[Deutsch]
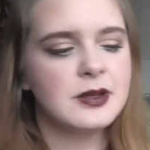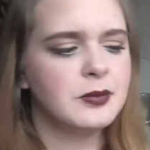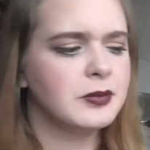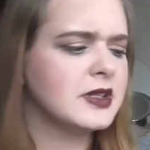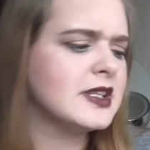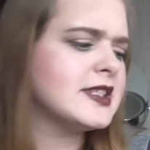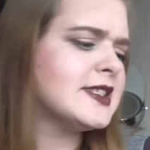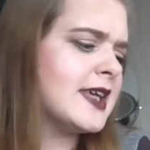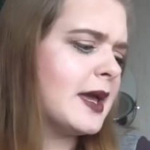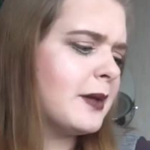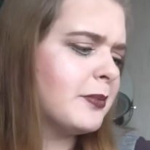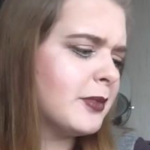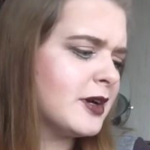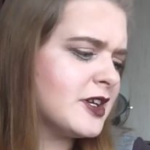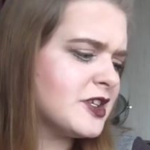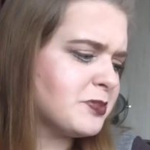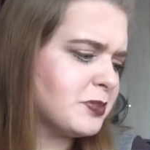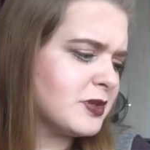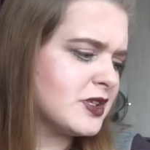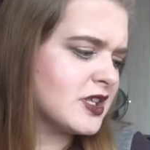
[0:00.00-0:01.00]
Im Dezember
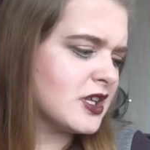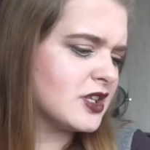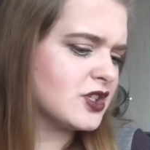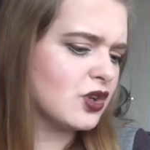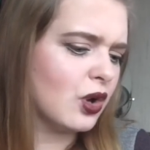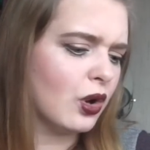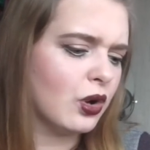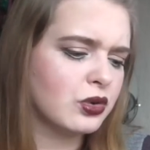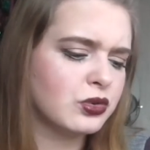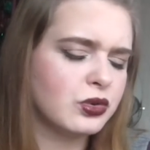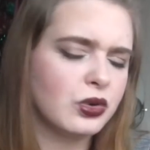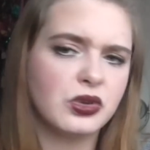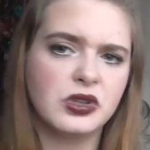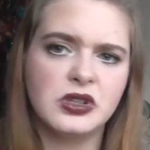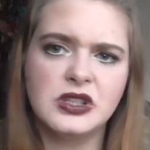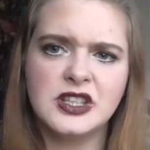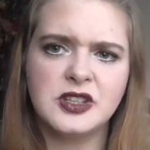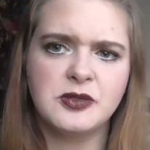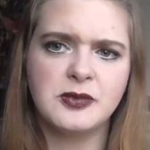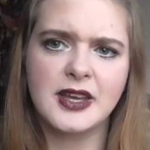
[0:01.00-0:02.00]
ist bis jetzt auch noch
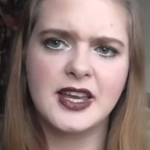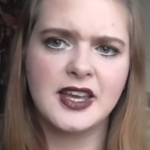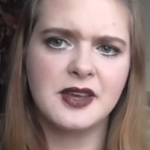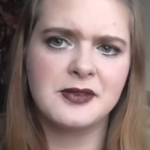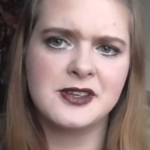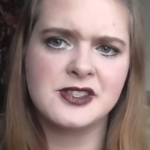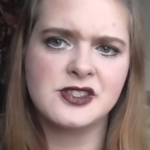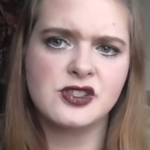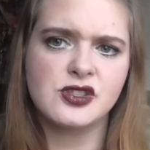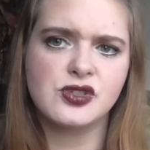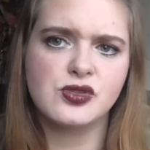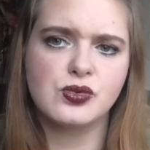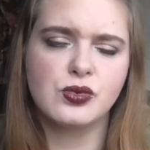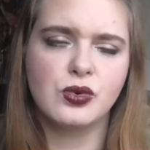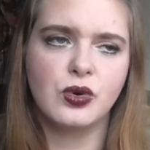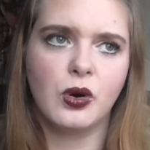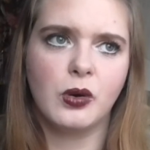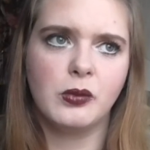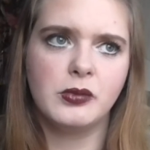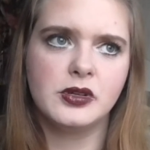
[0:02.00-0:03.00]
nicht wirklich was
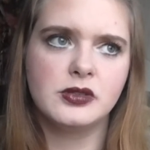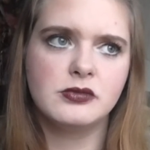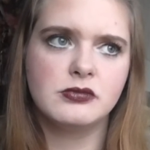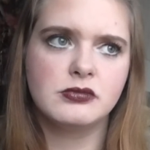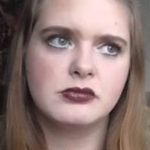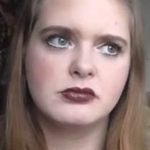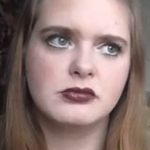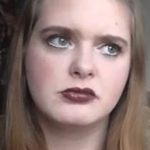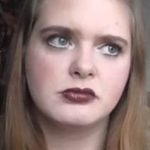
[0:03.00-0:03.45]
dazukommen.